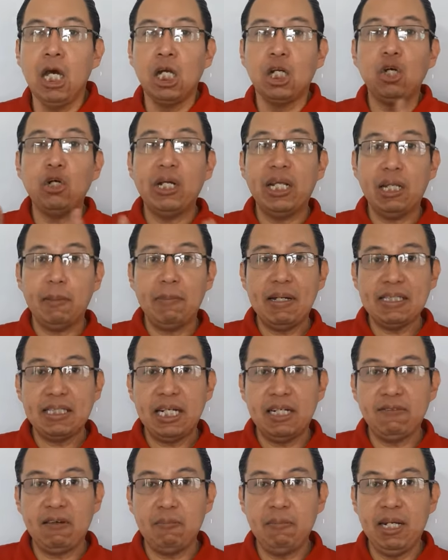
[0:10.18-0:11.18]
No nada más
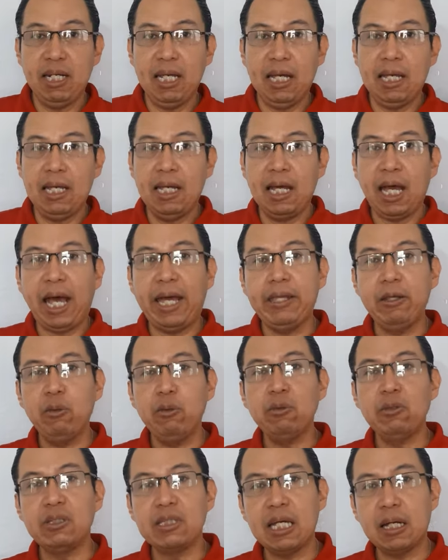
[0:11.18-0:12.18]
en la familia, hay
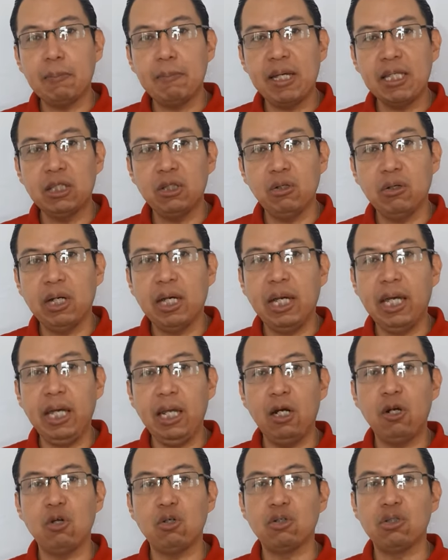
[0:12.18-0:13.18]
un segmento
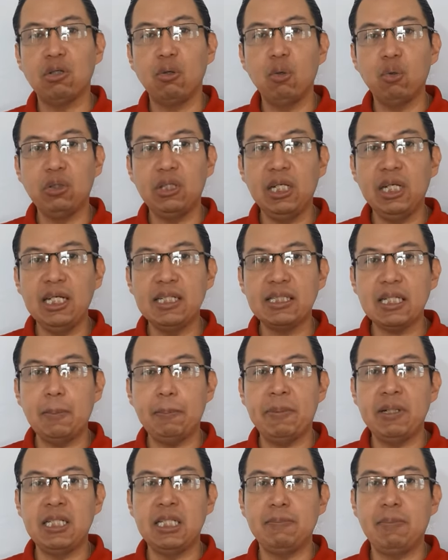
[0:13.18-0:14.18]
que los
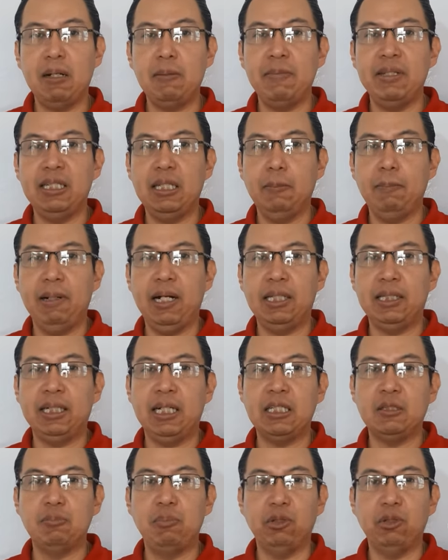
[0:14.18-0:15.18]
utiliza principalmente para
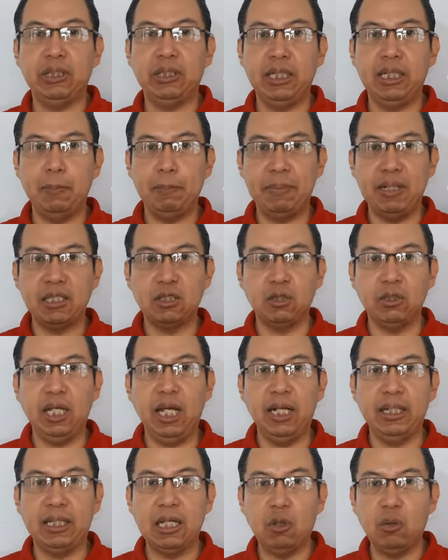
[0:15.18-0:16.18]
transporte de
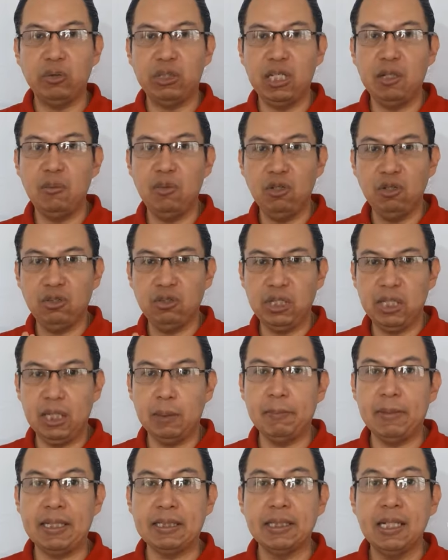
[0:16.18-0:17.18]
personal, ejecutivos y
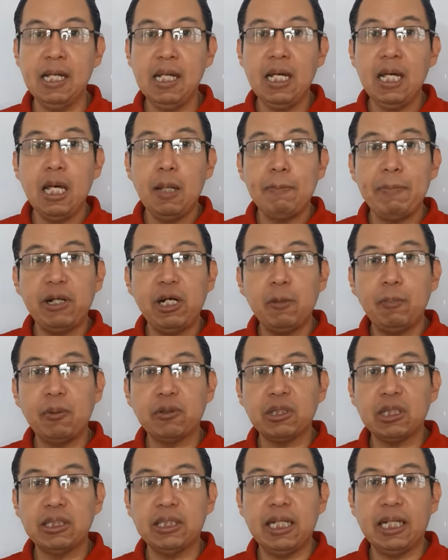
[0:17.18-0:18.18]
demás, pero el
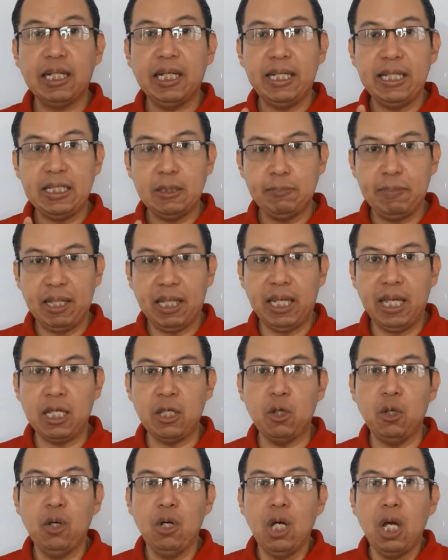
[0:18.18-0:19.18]
porcentaje es
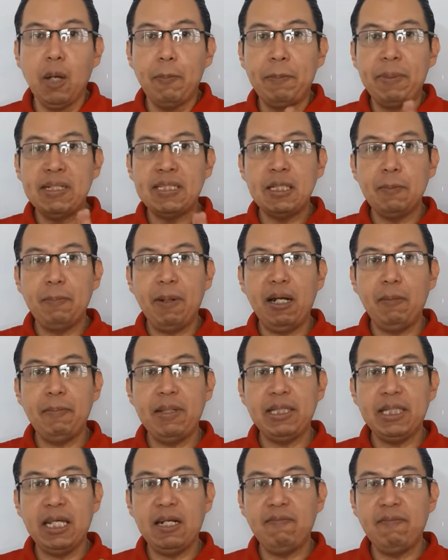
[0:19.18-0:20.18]
pequeño.
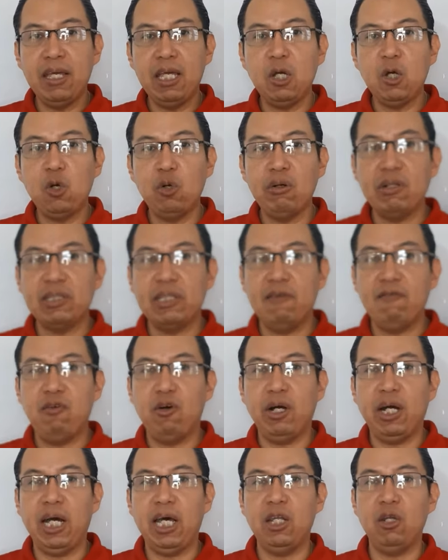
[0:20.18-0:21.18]
Principalmente el vehículo está
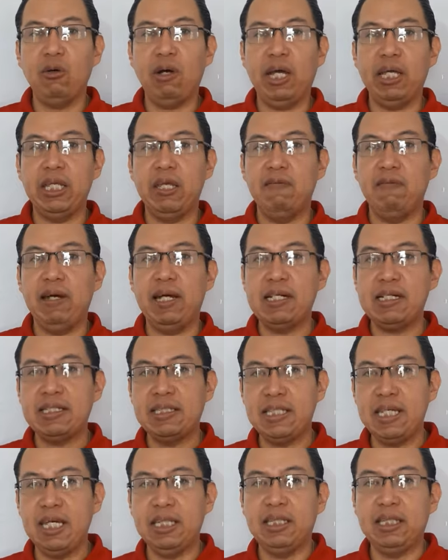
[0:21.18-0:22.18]
enfocado a llevar
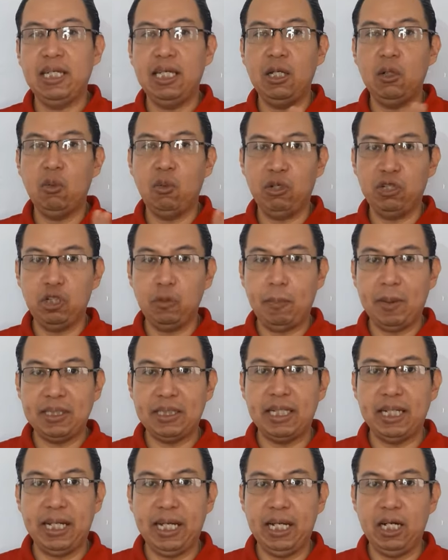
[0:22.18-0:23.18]
7 u 8
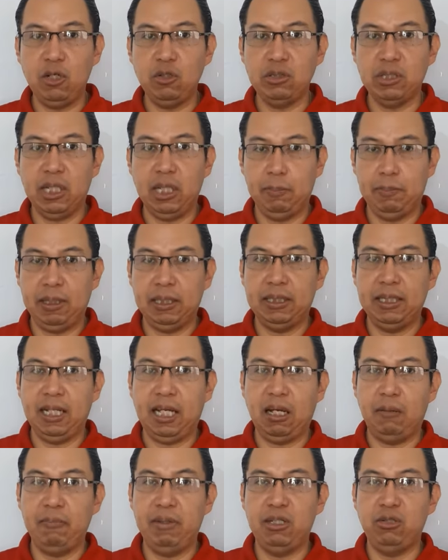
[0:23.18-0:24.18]
pasajeros, que
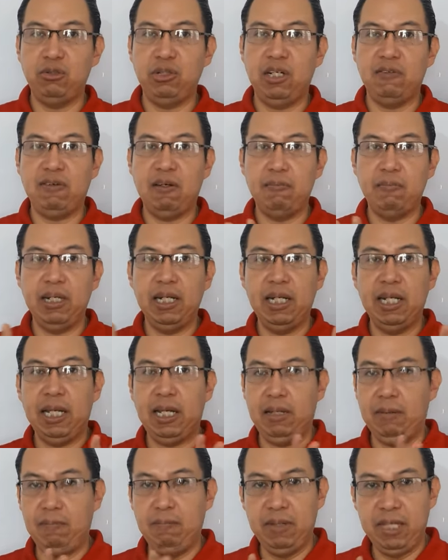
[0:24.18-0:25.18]
prácticamente es una
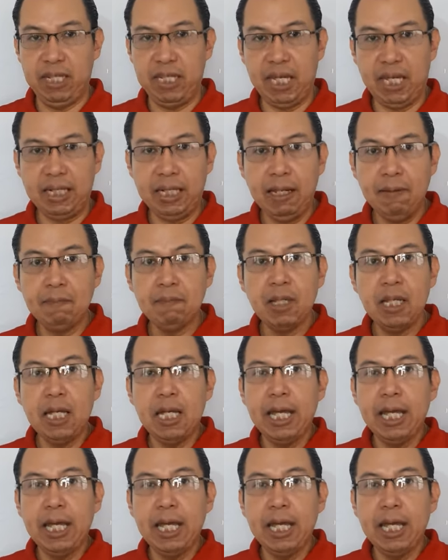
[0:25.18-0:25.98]
familia mediana,